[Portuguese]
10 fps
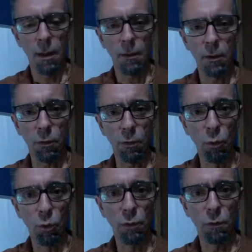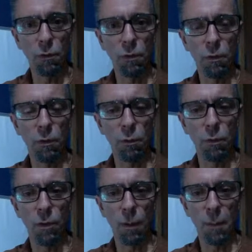de cursos e
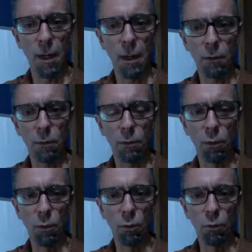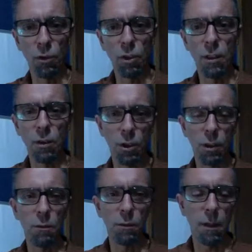estudos abertos ou
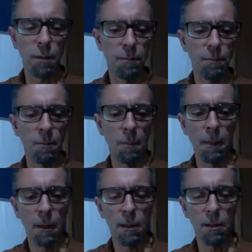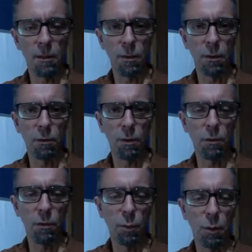dirigidos, né, que estão sendo
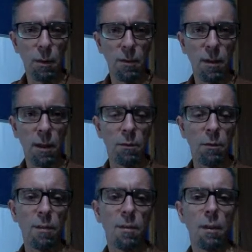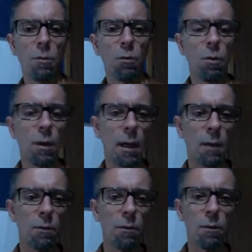disponibilizados, eles serão
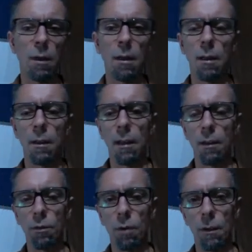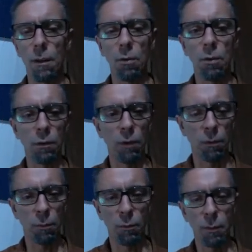colocados na escola de yogas. Nós
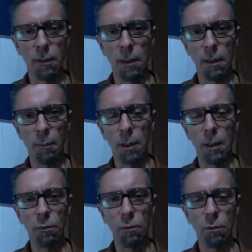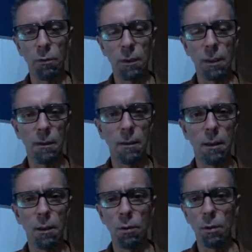vamos manter apenas o Tantra
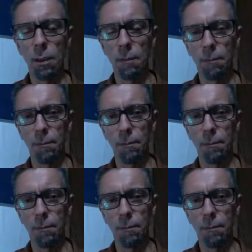Yoga,